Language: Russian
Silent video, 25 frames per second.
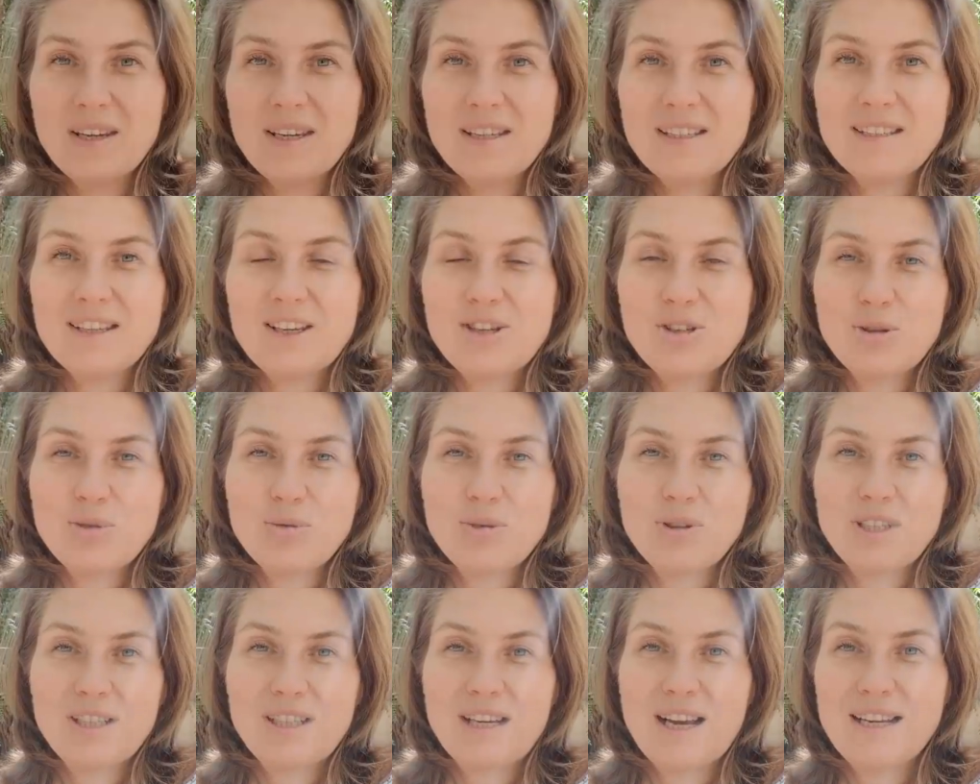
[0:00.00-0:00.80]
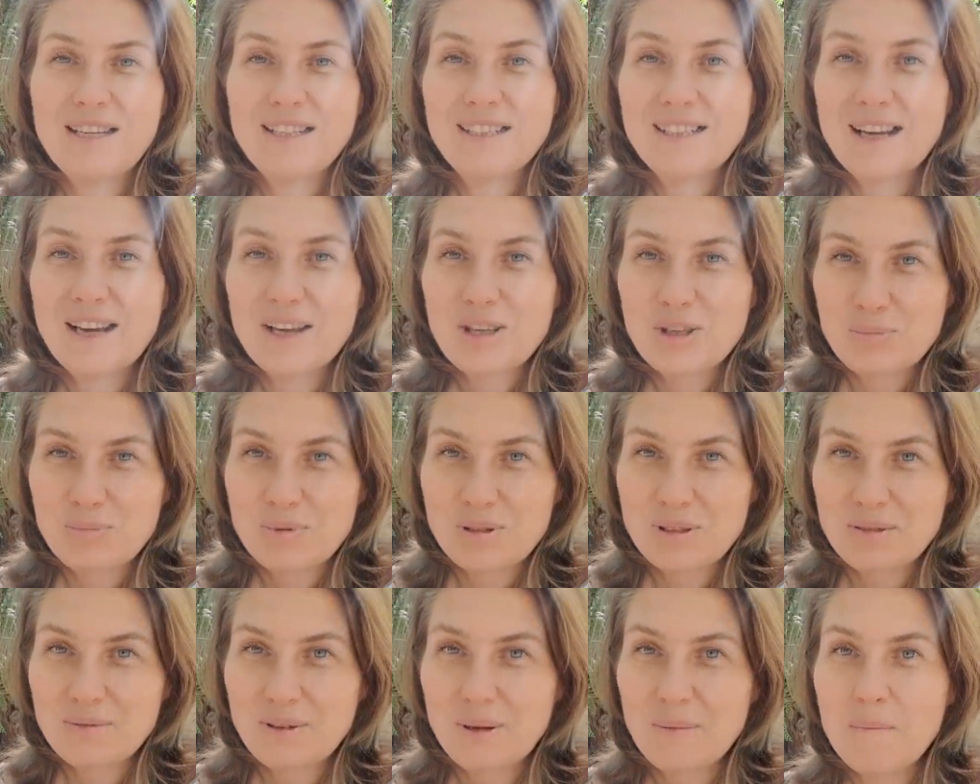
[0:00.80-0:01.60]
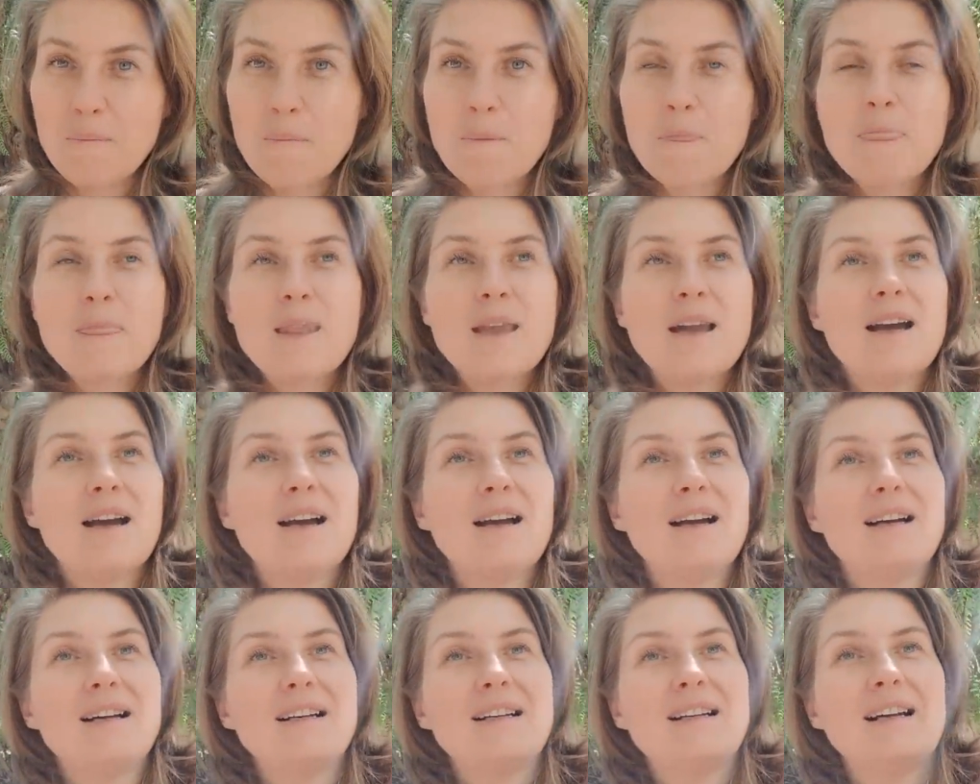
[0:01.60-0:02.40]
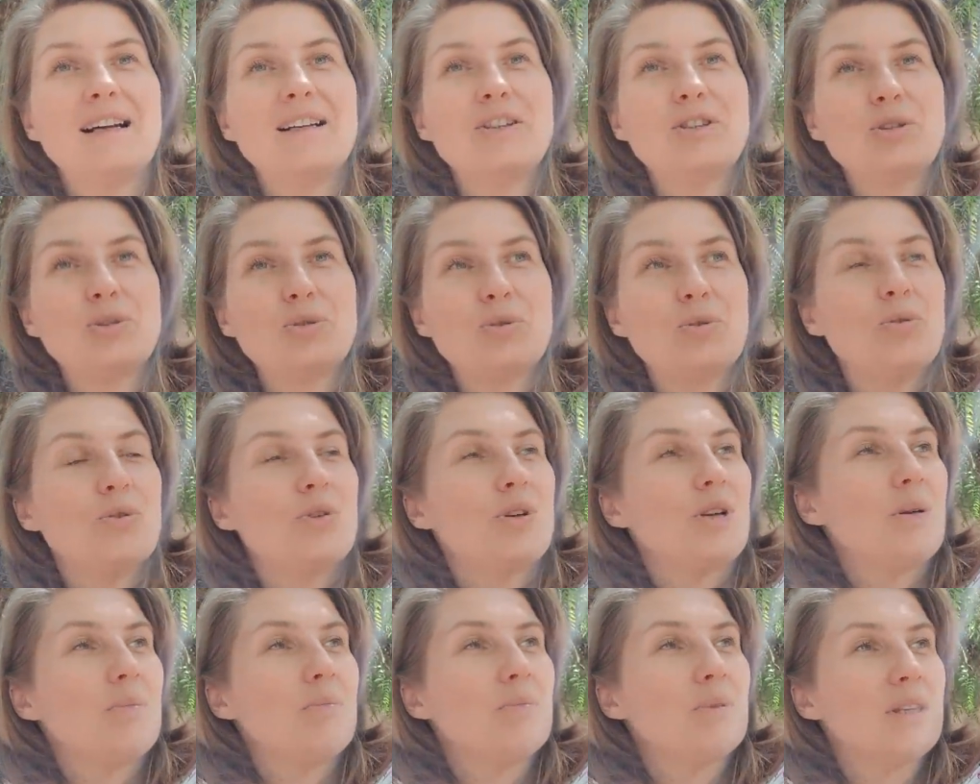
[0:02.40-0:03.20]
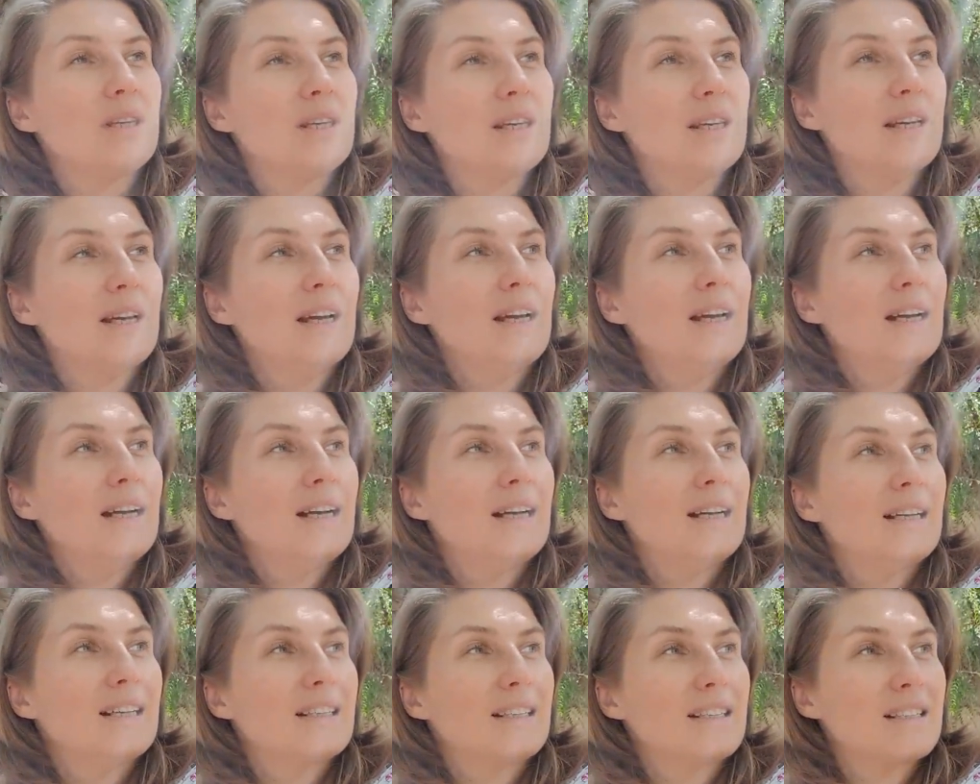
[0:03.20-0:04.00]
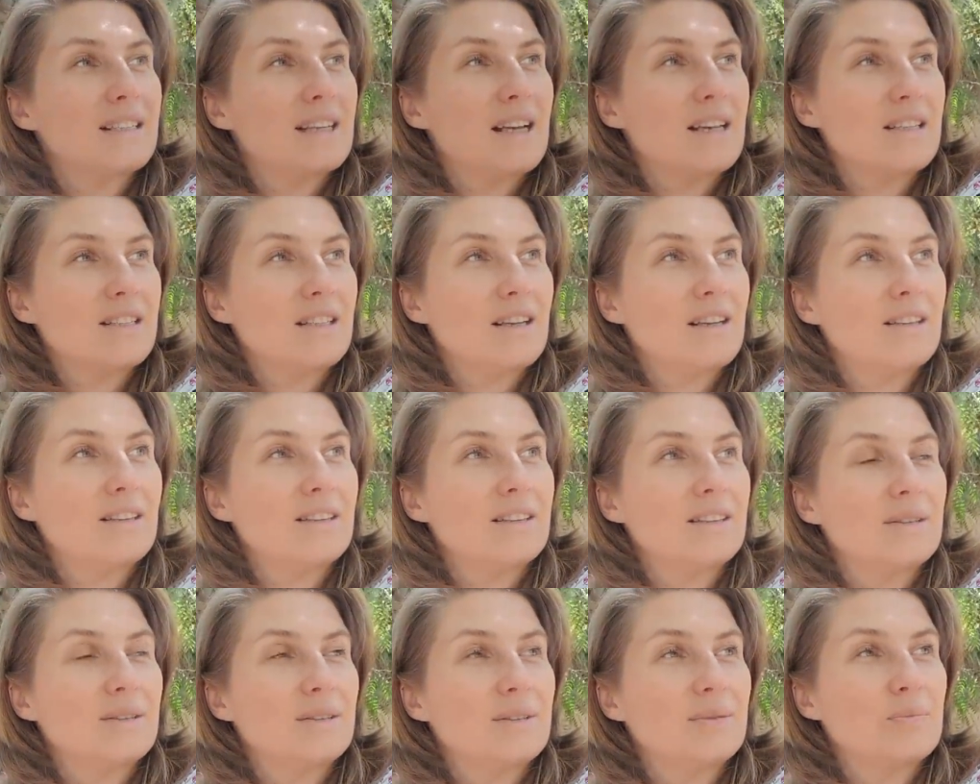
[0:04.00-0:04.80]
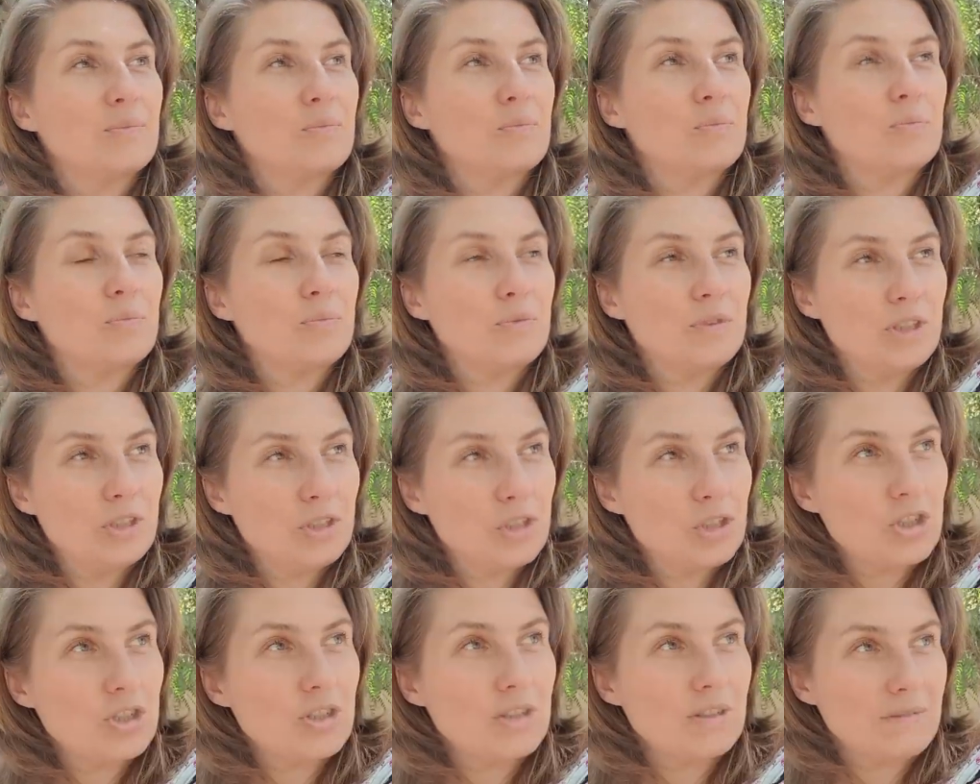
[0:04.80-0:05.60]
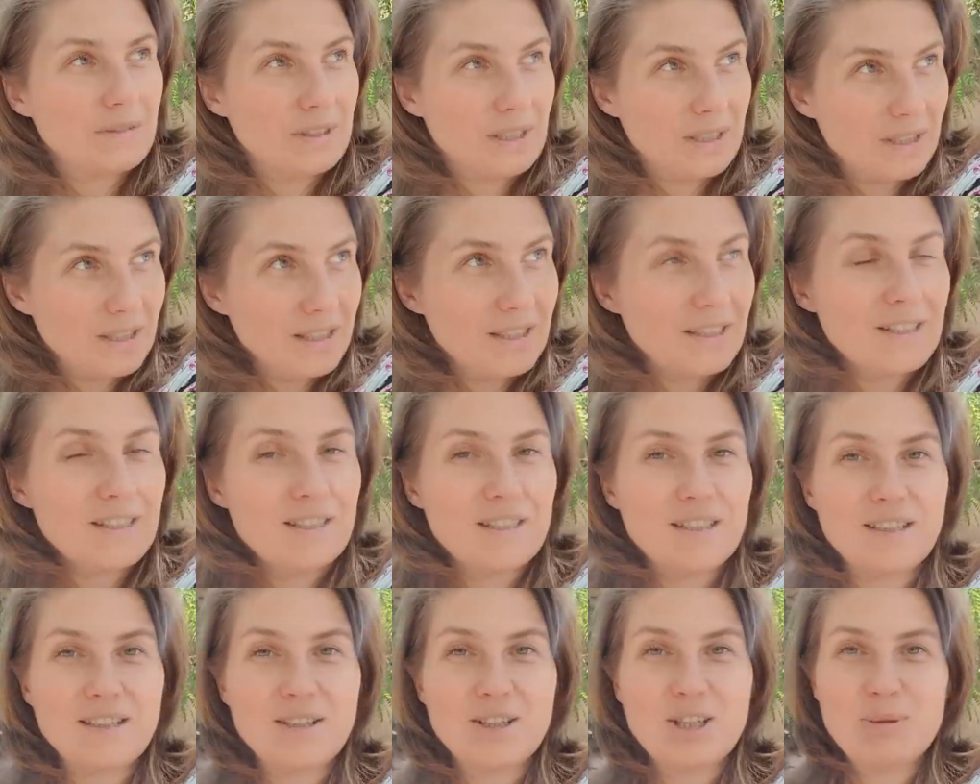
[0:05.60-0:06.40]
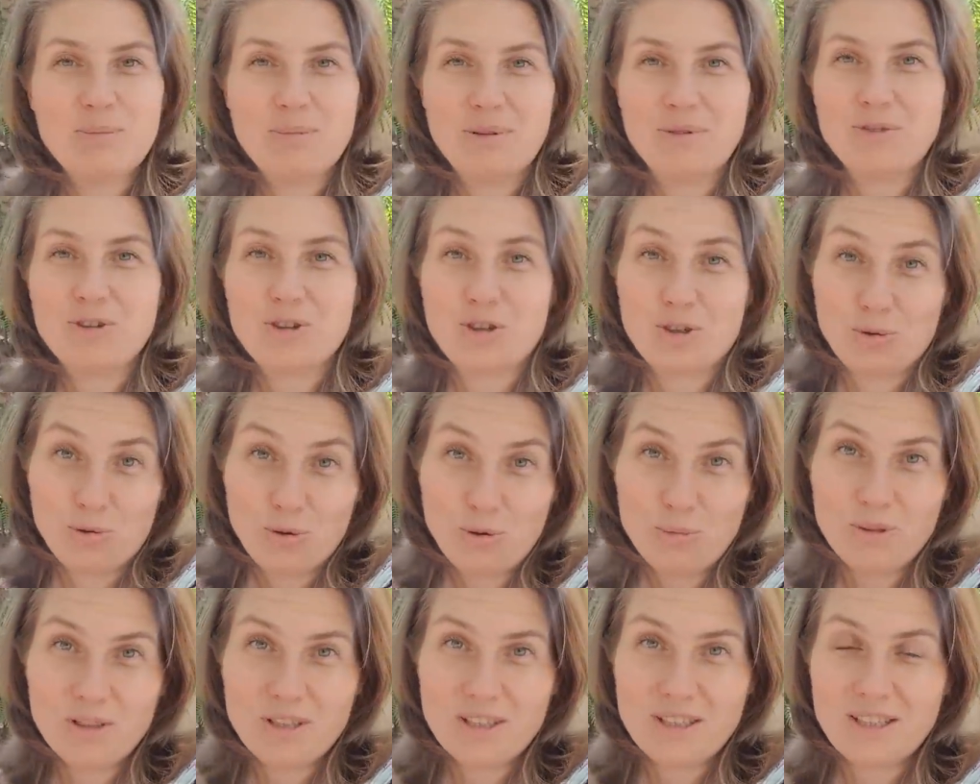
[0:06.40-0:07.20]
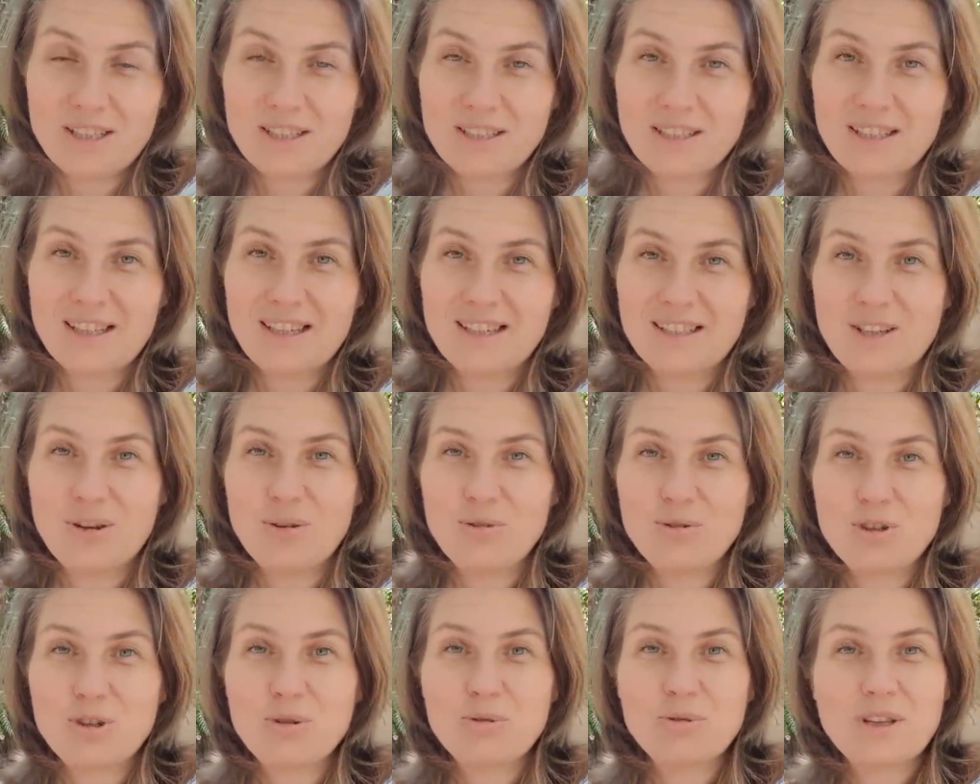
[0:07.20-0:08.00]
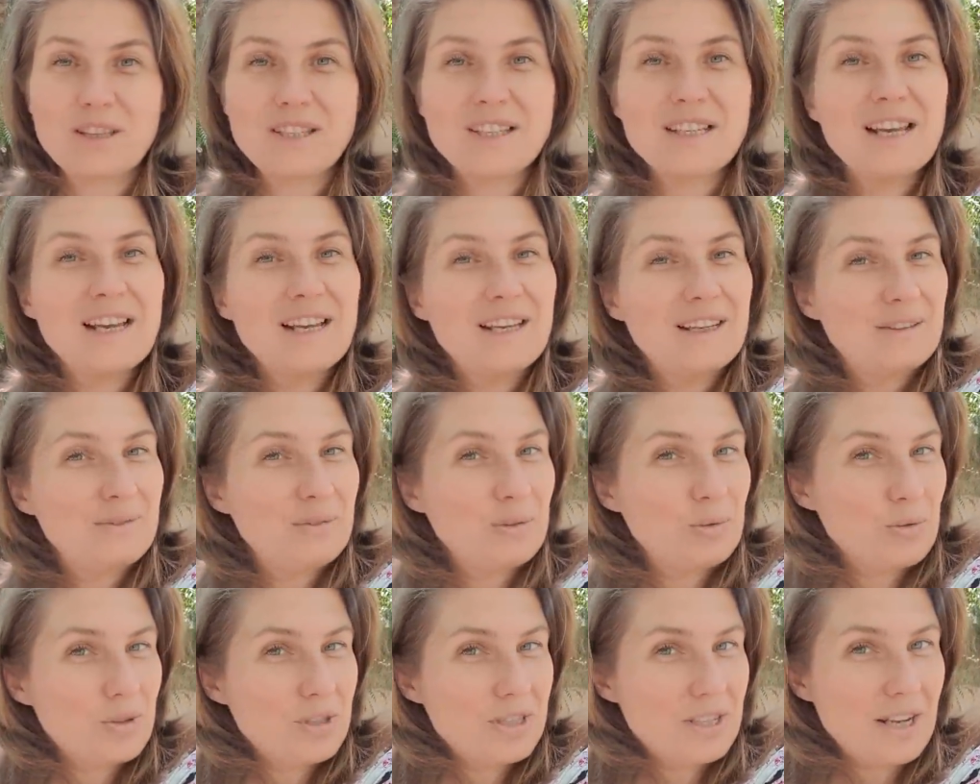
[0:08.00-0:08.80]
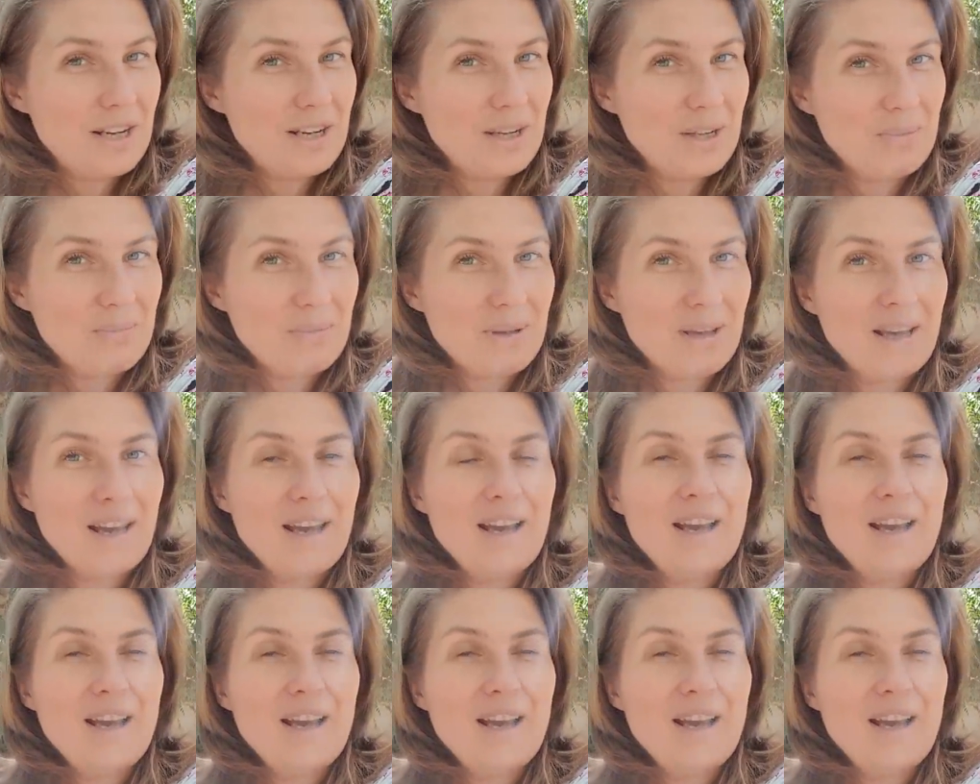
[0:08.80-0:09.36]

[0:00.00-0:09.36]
насчет греха лихаимства, а, который мне а, рассказал эм, нынешний владыка Сергий, бывший игумен Сергий, когда он жил у нас в Иерусалиме.